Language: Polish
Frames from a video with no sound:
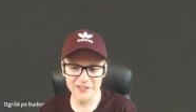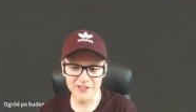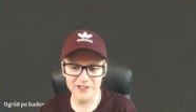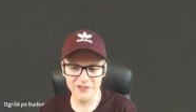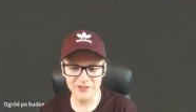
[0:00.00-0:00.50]
Na
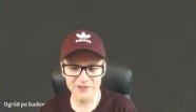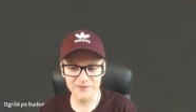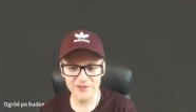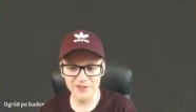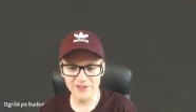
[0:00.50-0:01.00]
sześć
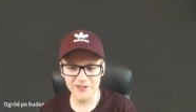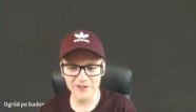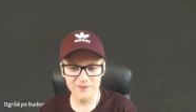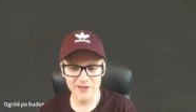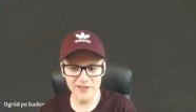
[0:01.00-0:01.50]
osób trochę
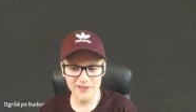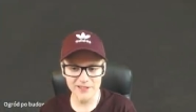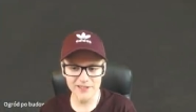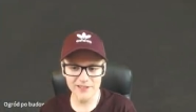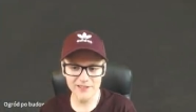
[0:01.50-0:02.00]
chyba
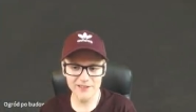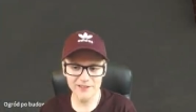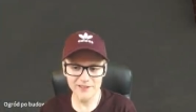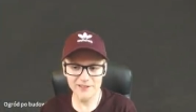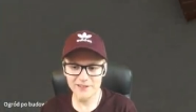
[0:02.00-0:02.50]
jednak
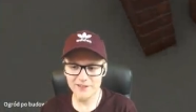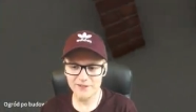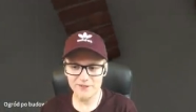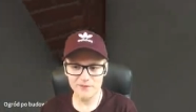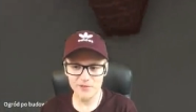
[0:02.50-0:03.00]

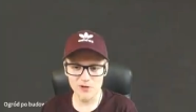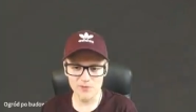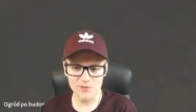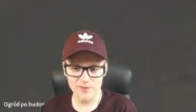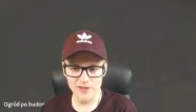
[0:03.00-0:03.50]
w tym
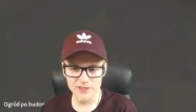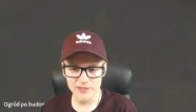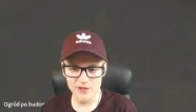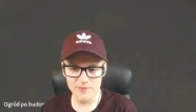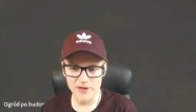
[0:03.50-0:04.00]
domku
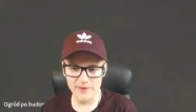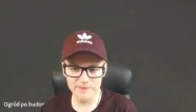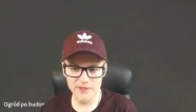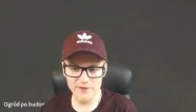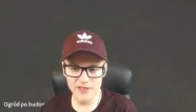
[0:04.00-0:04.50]
będzie.
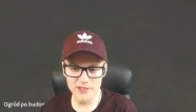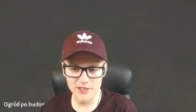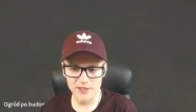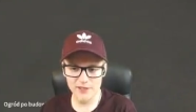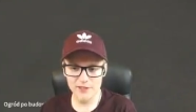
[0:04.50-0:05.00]
Dobra,
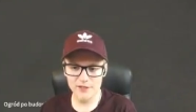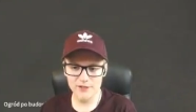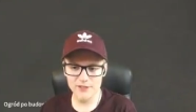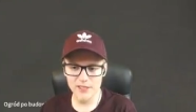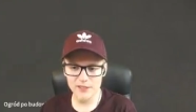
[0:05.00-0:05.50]
nieważne.
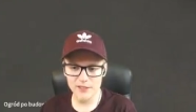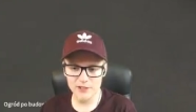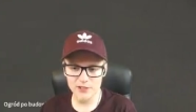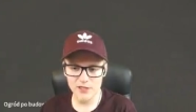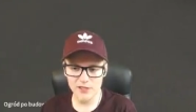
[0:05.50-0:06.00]

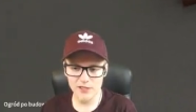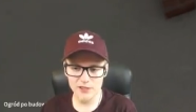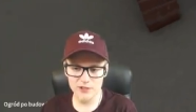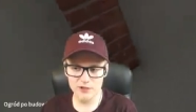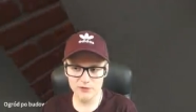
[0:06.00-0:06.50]
Ostatnia ścianka
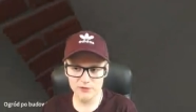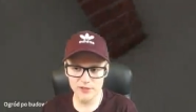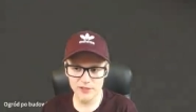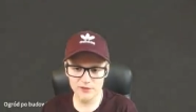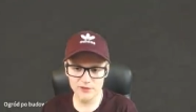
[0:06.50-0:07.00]
leci tu.
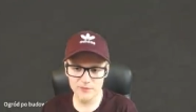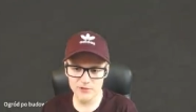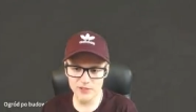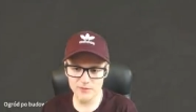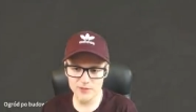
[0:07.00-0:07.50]
Nie, no nie
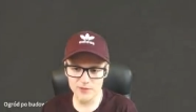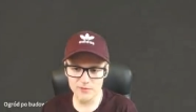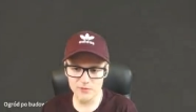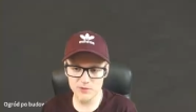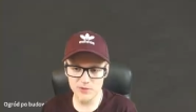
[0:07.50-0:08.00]
możemy
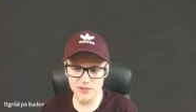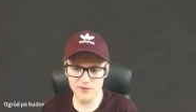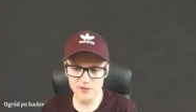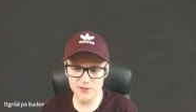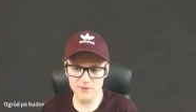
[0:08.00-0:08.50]
zrobić. Musimy jak
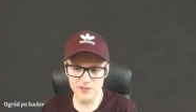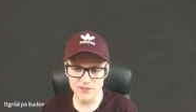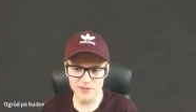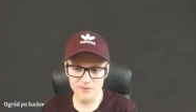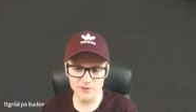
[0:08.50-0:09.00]
najwięcej
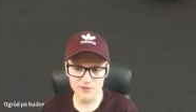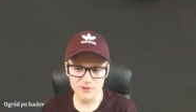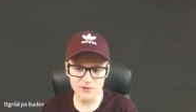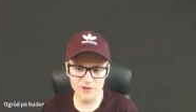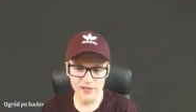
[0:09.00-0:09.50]
miejsca im
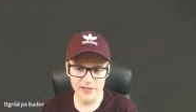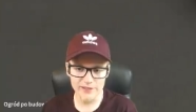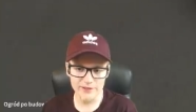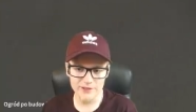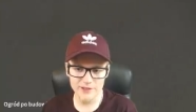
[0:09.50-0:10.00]
tu
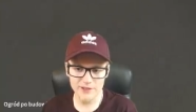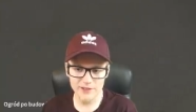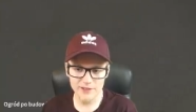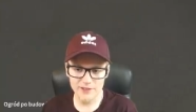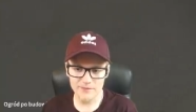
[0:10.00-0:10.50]
ogarnąć.
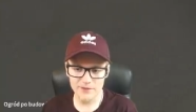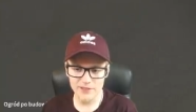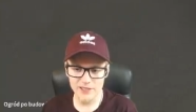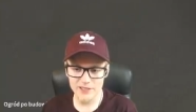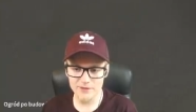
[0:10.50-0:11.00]
Bo
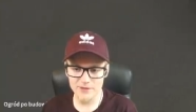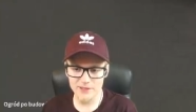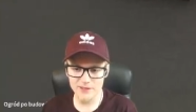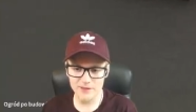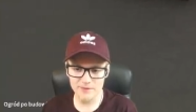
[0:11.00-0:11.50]
inaczej
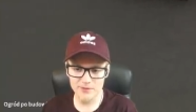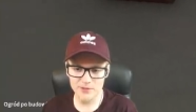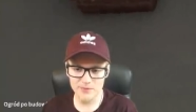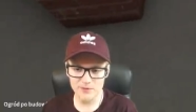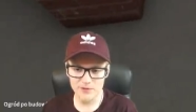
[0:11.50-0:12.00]
będzie
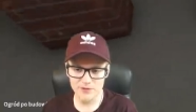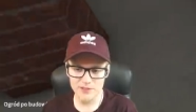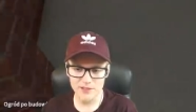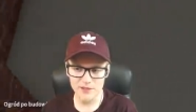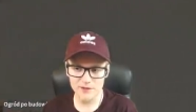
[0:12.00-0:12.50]
przypał
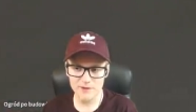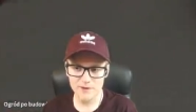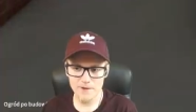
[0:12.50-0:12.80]
ostry.